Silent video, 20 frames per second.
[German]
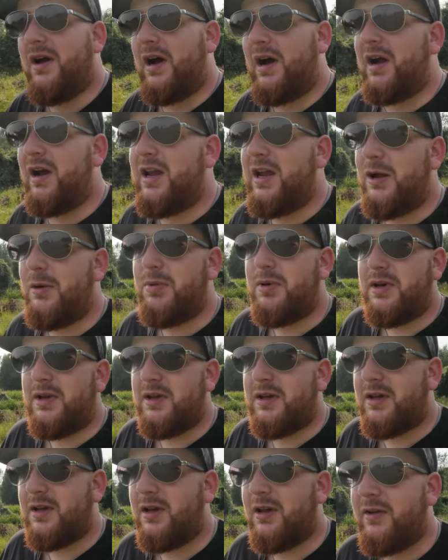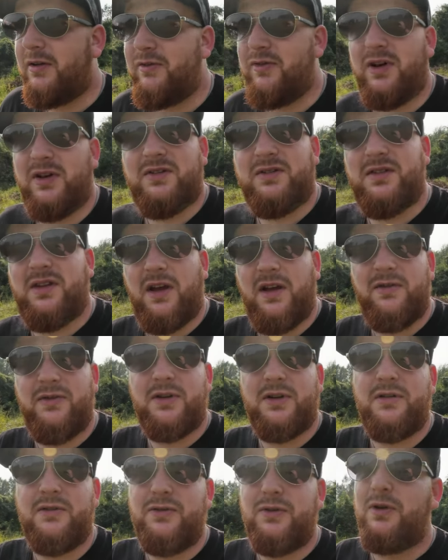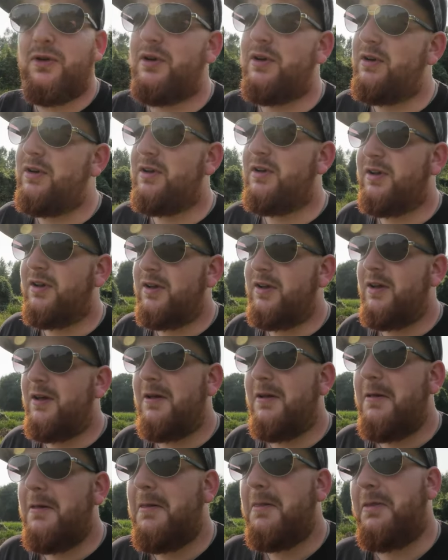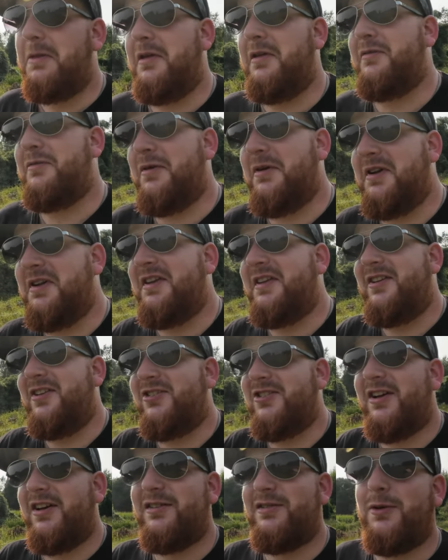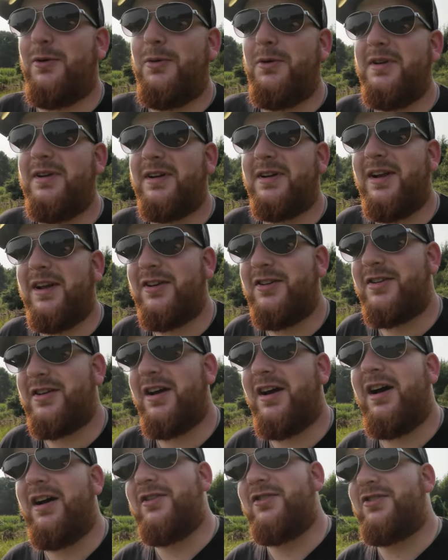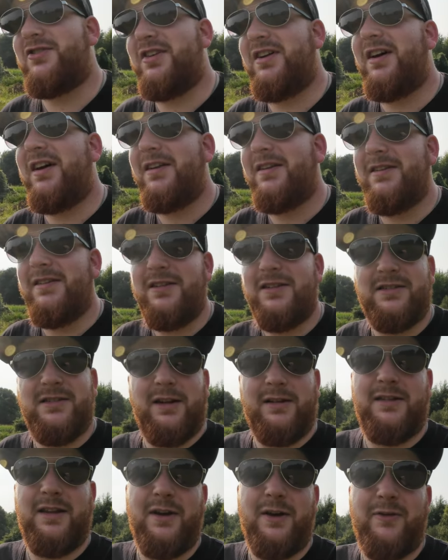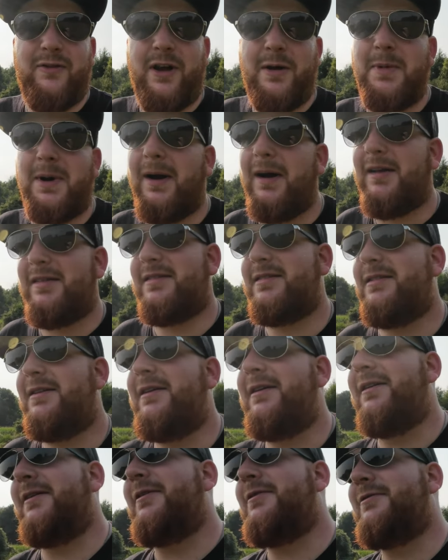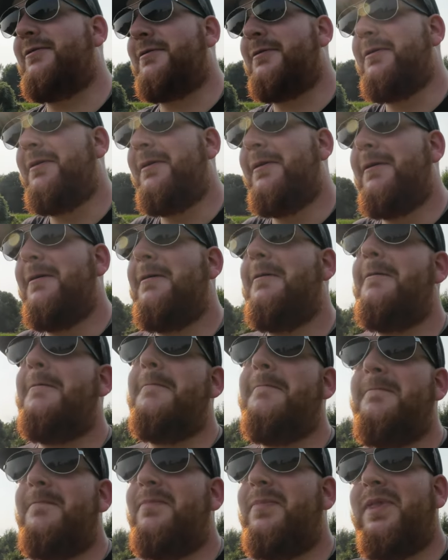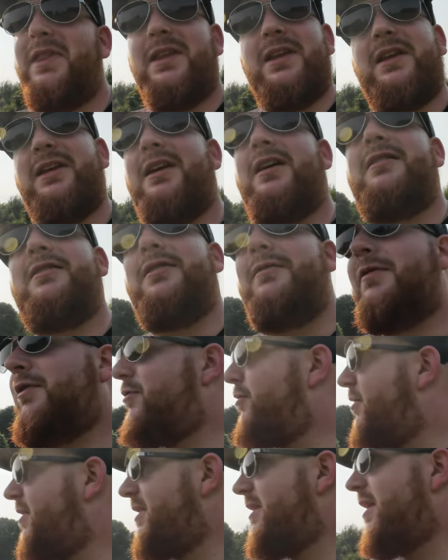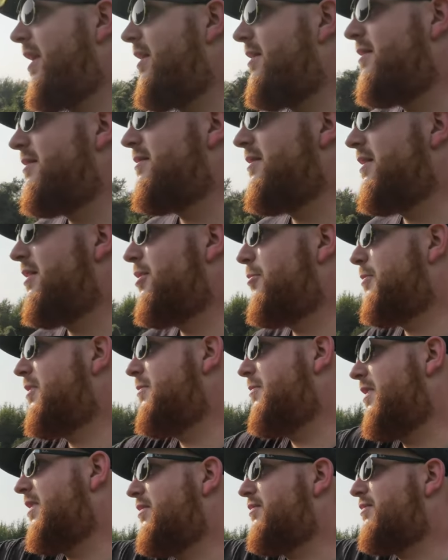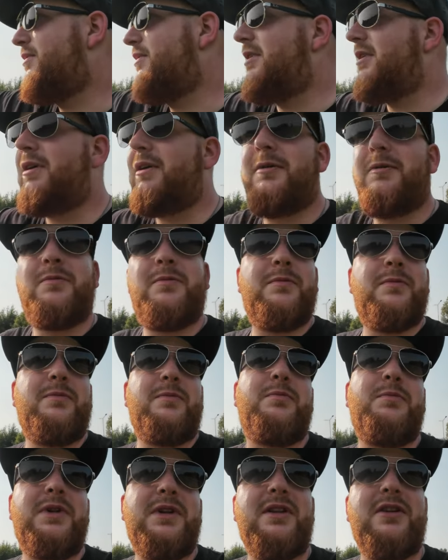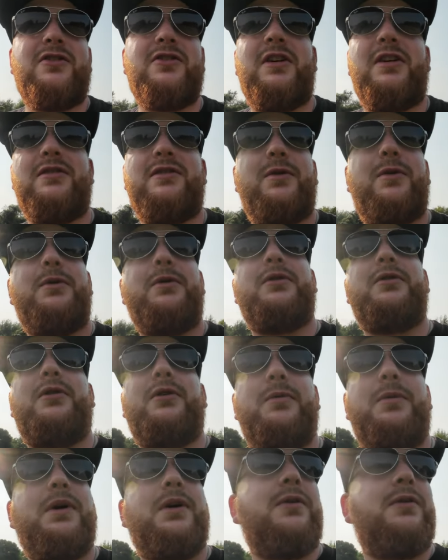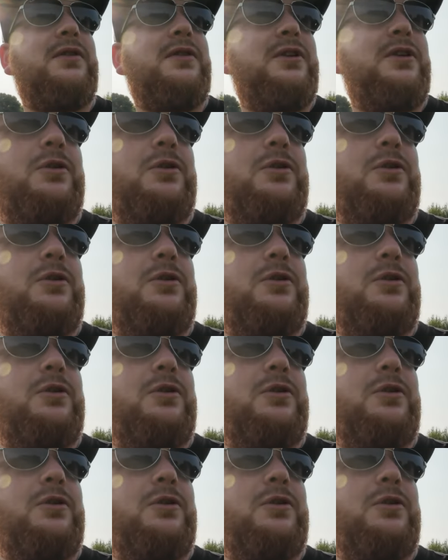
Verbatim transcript: angeblich fast dreiviertel voll. Jetzt wollte ich die scheiß Drohne gleich gerade starten, ist das Ding auf einmal ratze der. Also ich hatte irgendwie voll die geile Idee hier über die Maisfelder mit der scheiß Drohne drüber und